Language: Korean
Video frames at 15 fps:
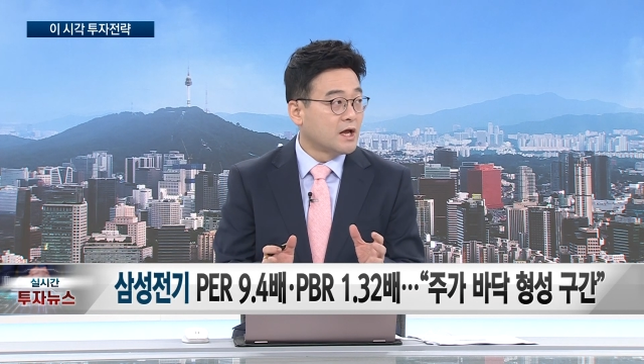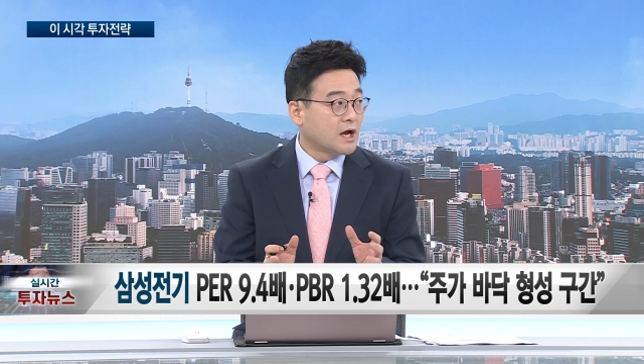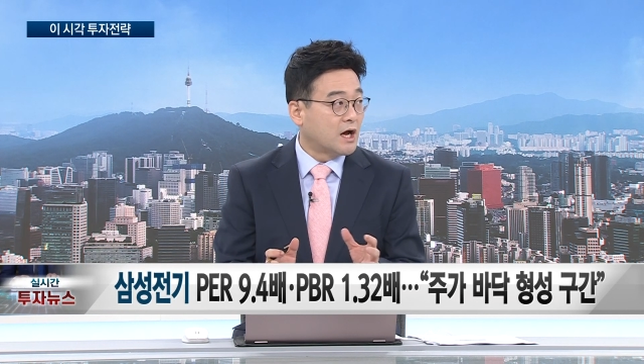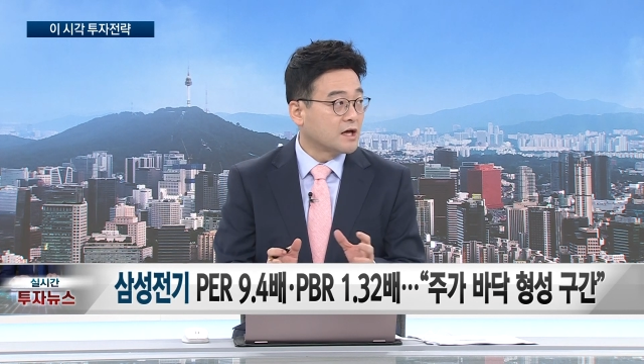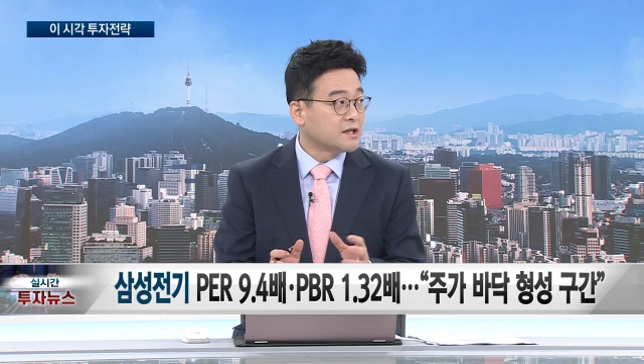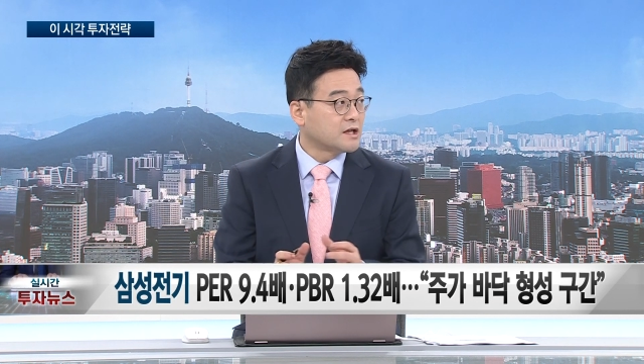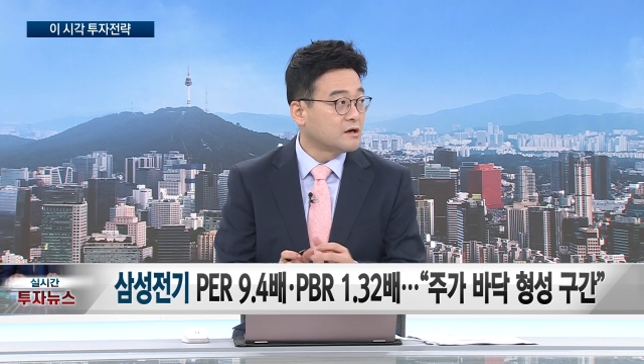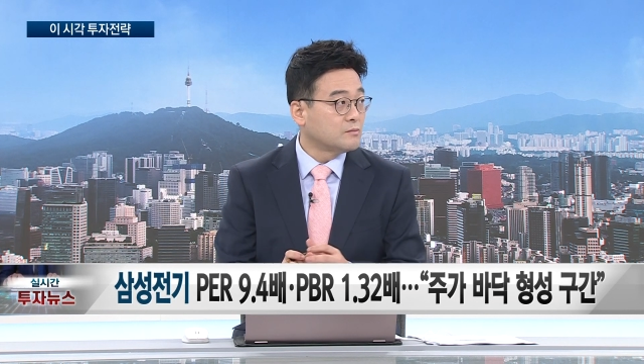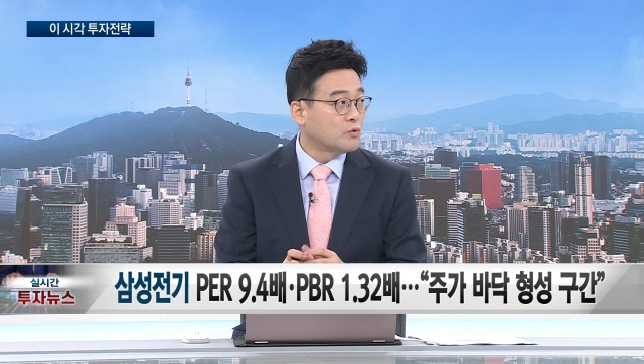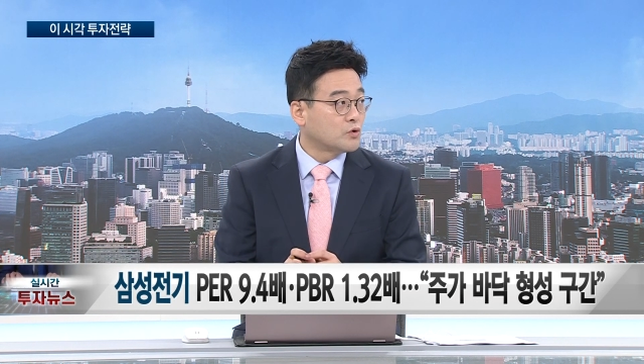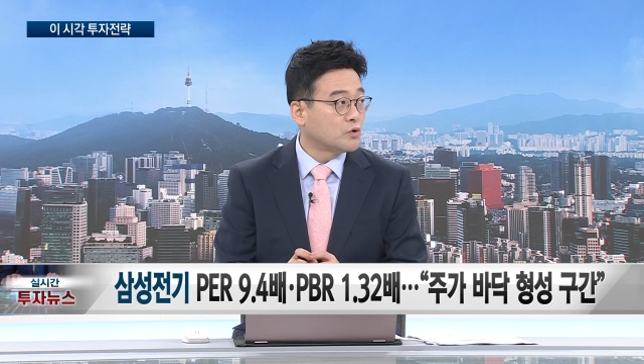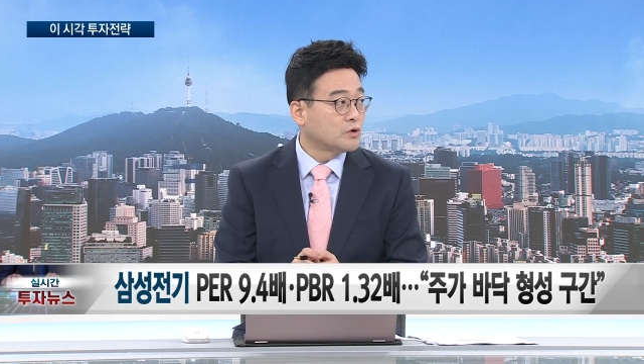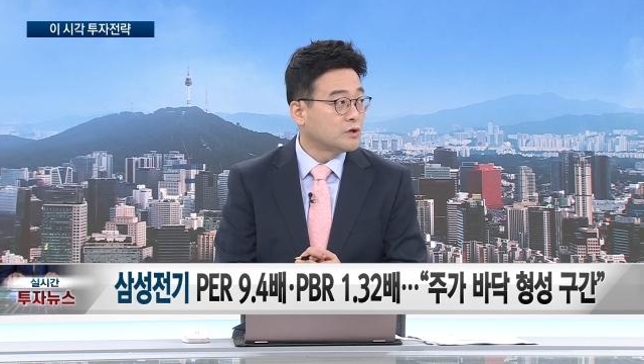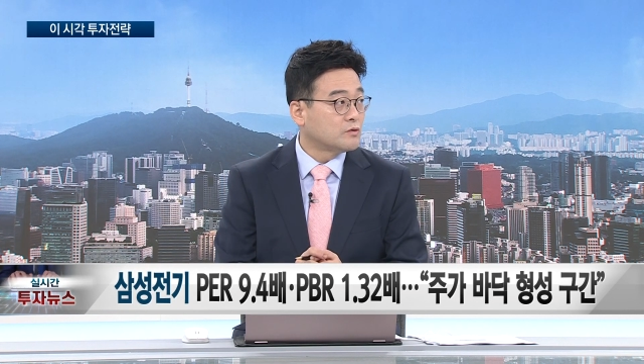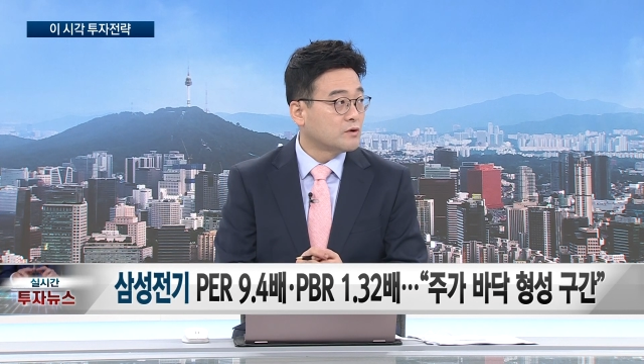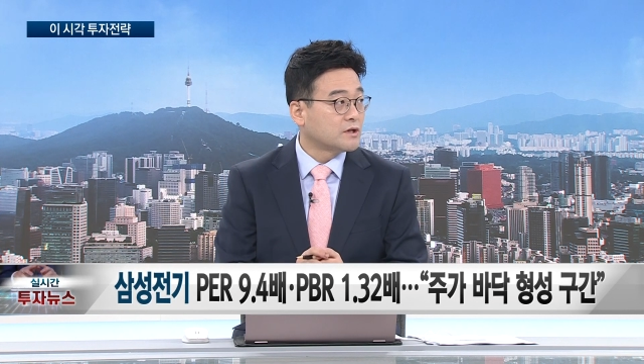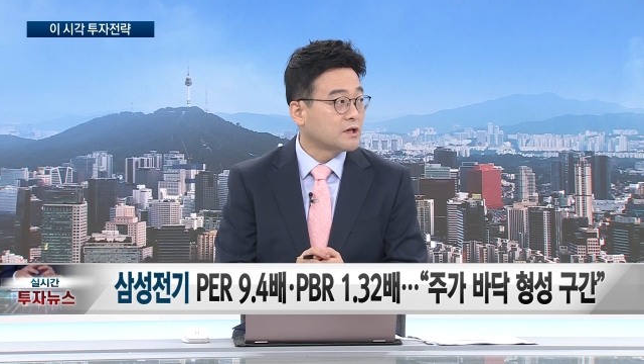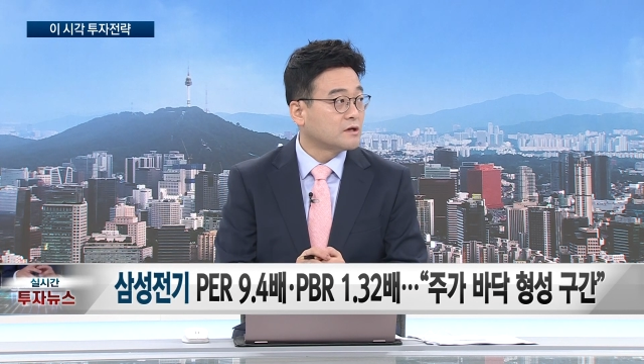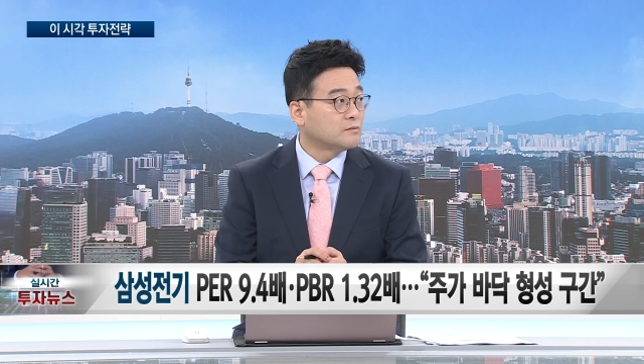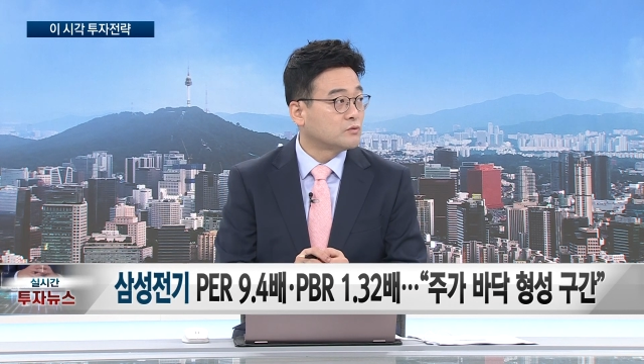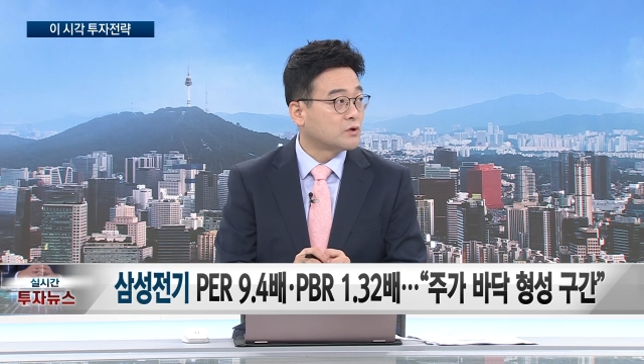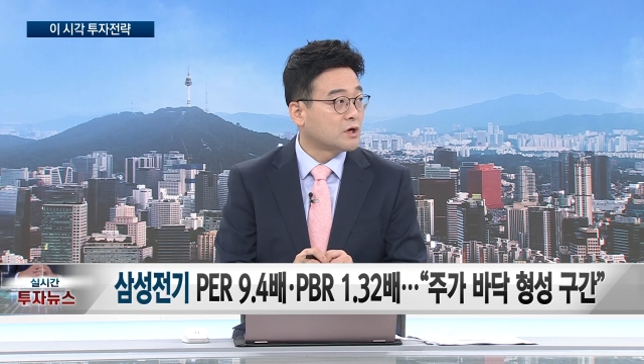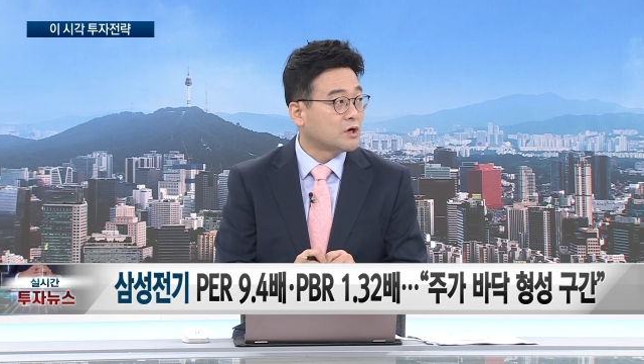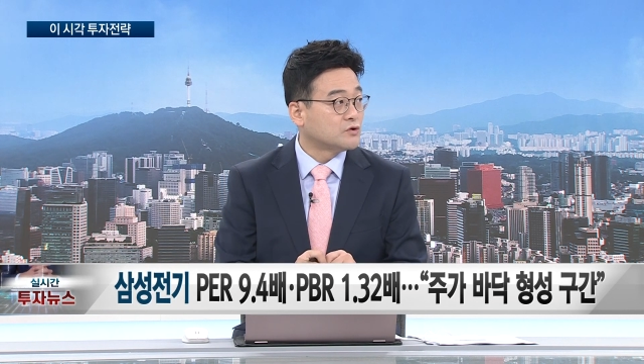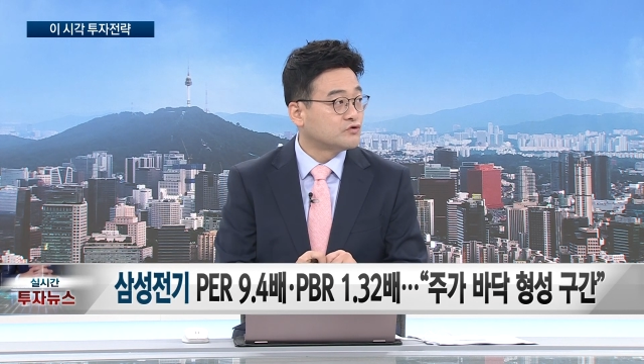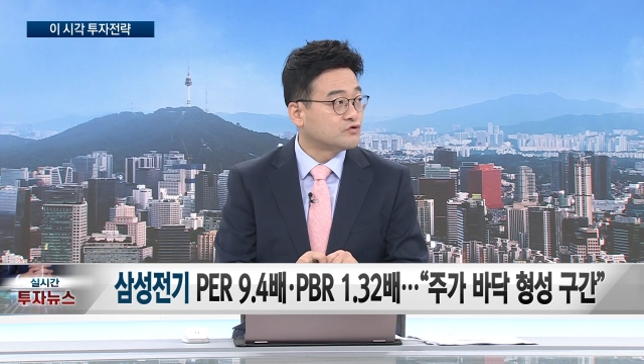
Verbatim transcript: 강세를 보이고 있는 회사들보다